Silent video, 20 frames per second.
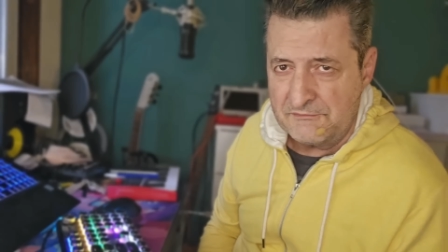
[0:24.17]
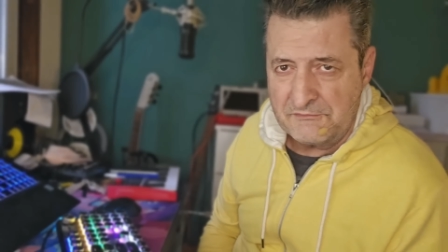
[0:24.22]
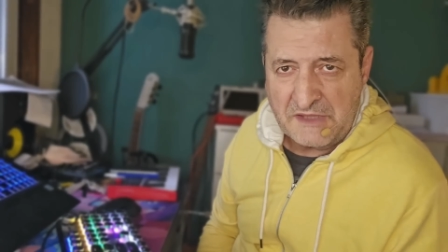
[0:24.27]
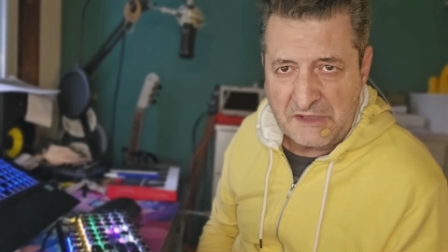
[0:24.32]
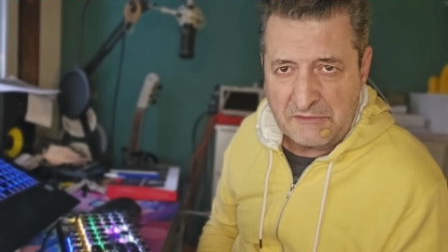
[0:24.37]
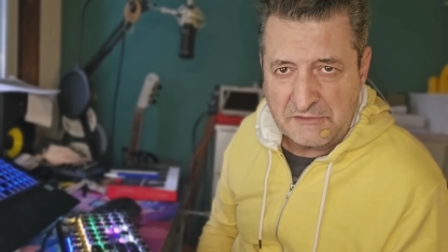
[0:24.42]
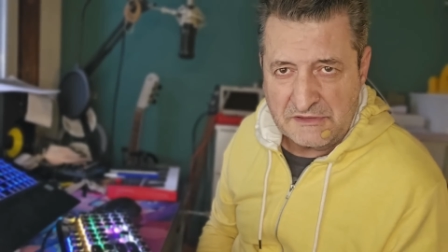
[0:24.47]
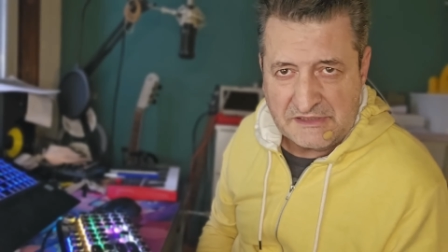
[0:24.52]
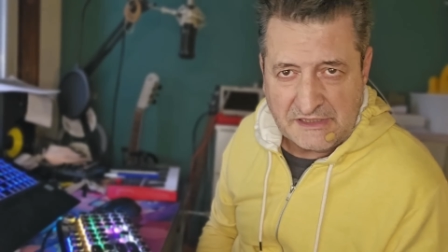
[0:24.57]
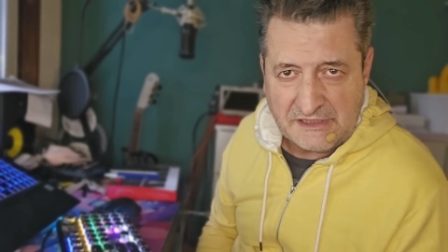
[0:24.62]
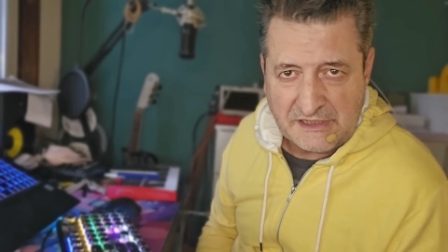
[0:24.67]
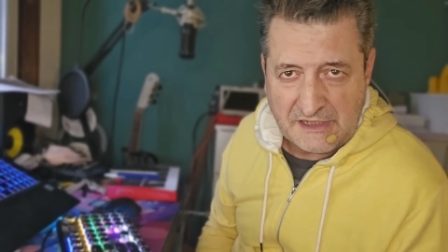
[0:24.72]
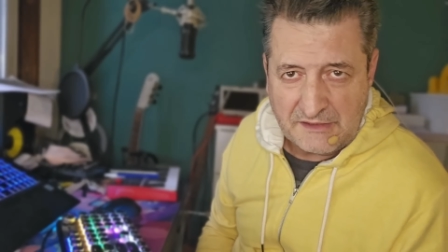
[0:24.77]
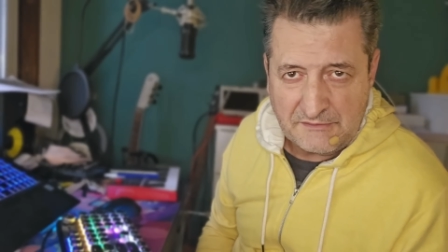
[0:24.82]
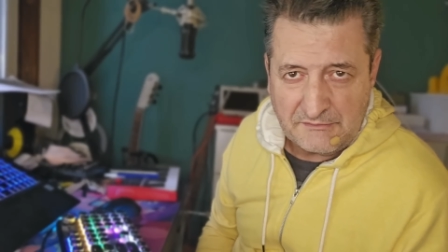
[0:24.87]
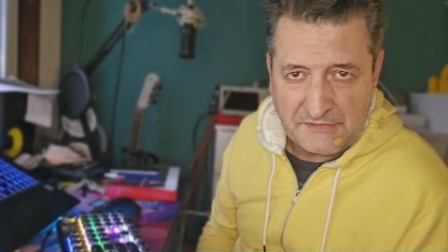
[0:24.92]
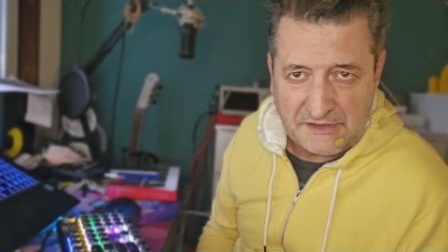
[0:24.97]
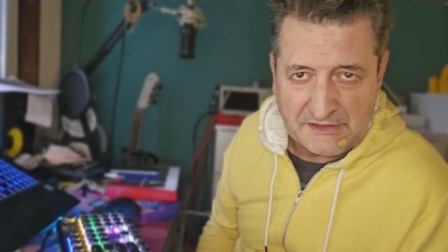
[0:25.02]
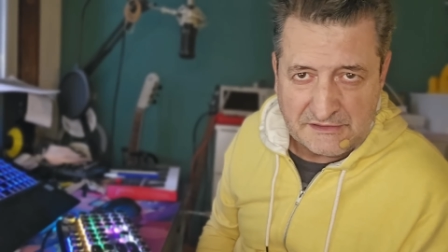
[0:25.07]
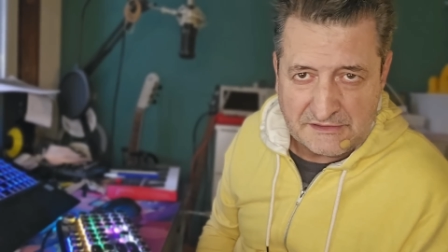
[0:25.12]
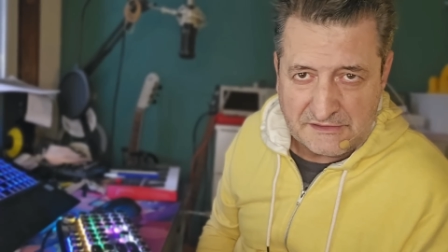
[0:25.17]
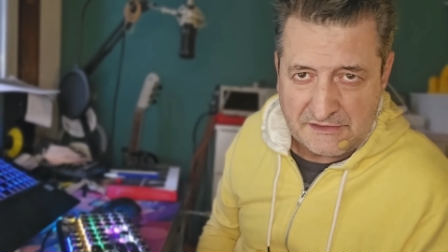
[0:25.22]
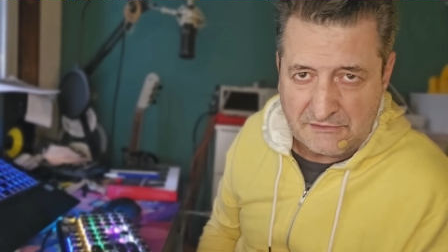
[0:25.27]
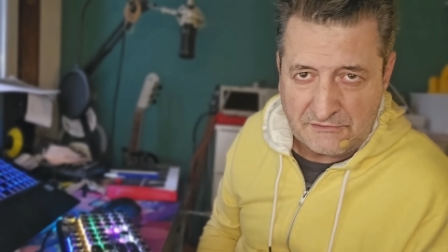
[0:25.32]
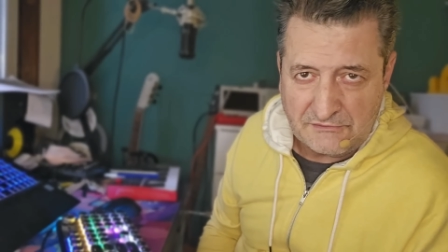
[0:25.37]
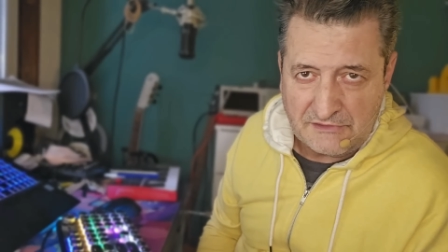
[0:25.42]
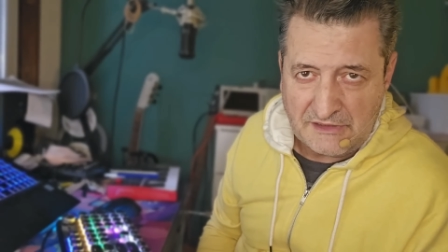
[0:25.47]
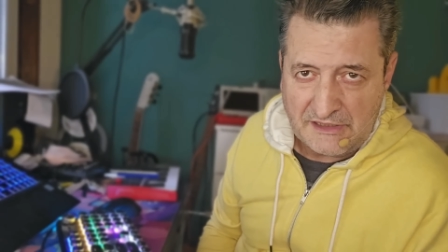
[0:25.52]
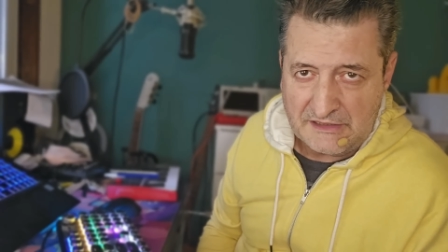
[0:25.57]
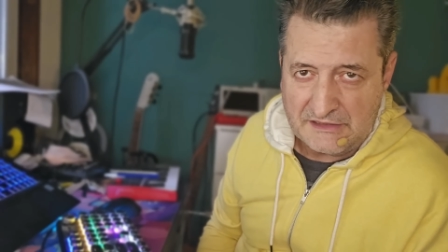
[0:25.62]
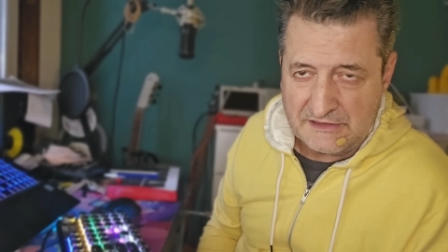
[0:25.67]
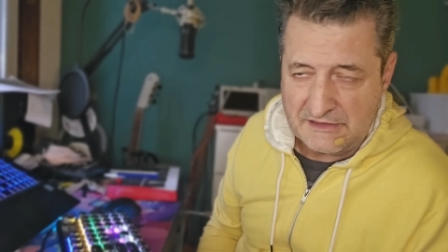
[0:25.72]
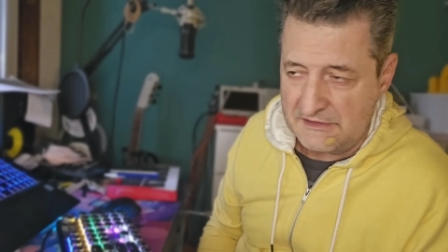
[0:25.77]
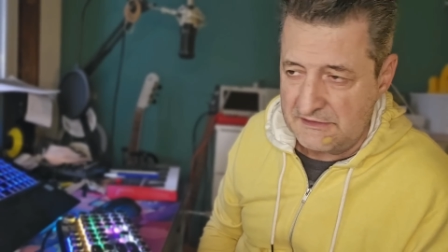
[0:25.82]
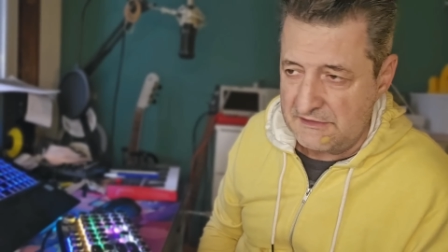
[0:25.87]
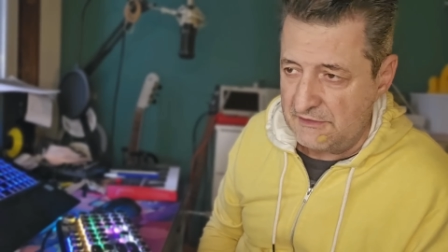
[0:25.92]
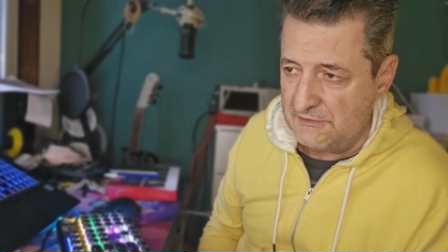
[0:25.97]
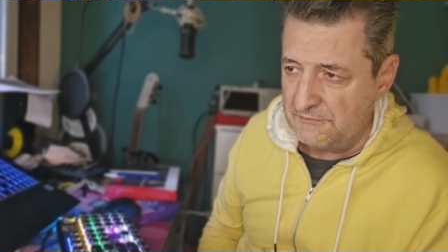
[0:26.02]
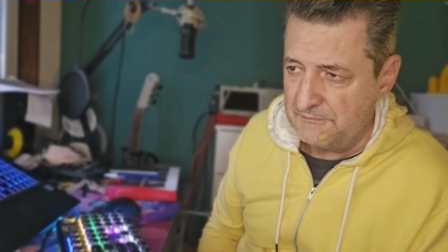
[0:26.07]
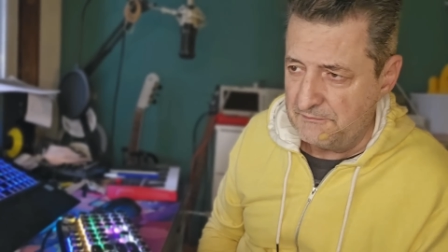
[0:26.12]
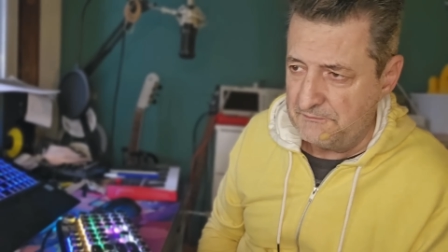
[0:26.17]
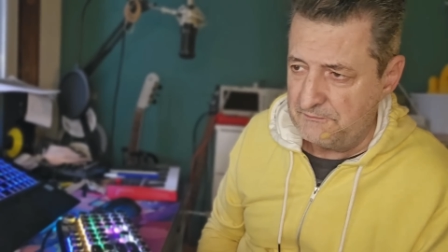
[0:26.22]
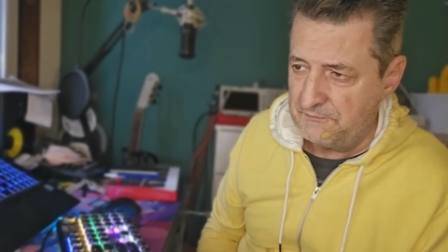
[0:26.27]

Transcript: a veces cambian según la estación.